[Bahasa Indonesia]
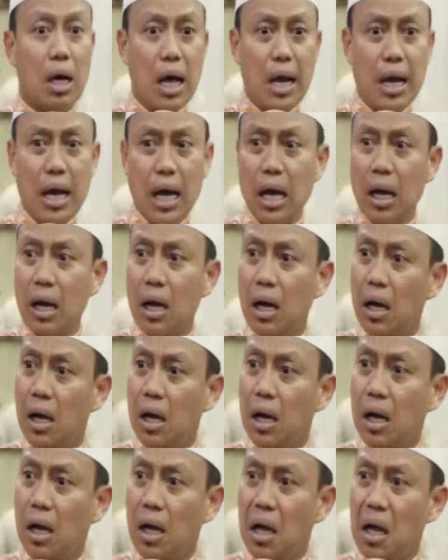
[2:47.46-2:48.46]
Ada.
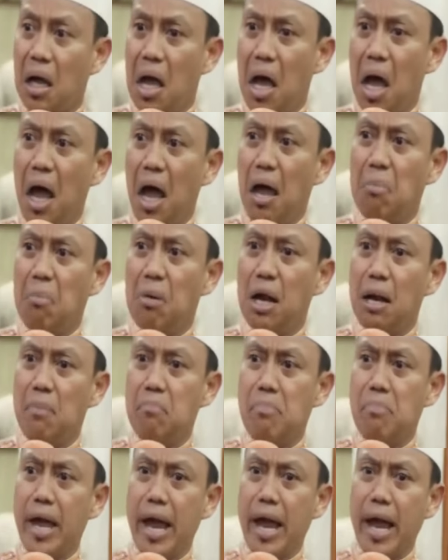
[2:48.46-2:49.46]
Eh
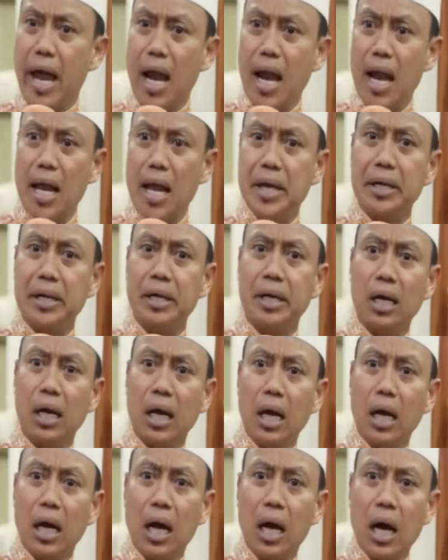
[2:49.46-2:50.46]
beleng-beleng.
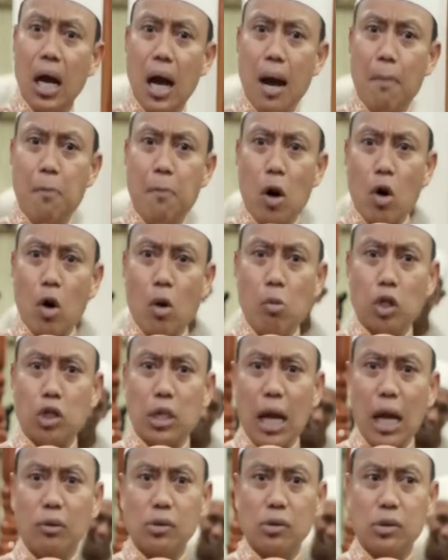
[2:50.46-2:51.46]
Apa kamu
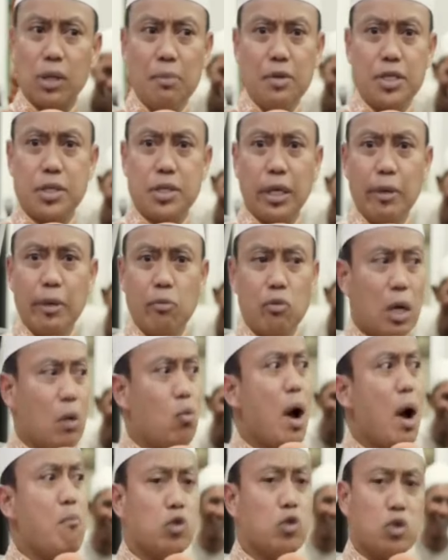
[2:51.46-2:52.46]
takut sama istrimu? Nah
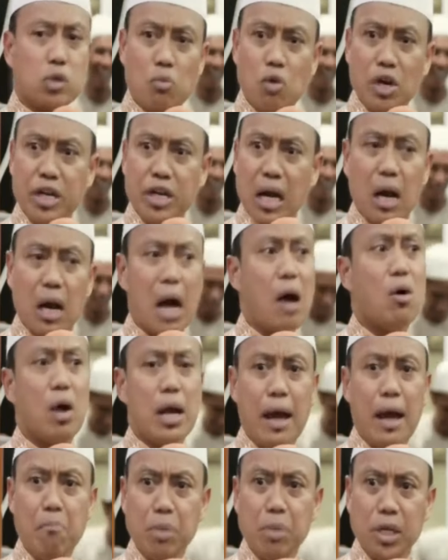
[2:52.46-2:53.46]
uangmu semua dia kau
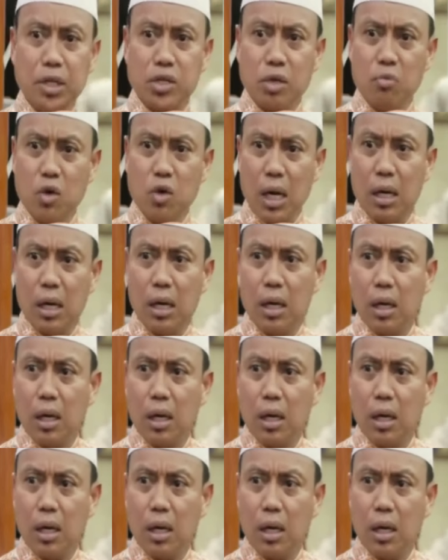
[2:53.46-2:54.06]
ambil semua.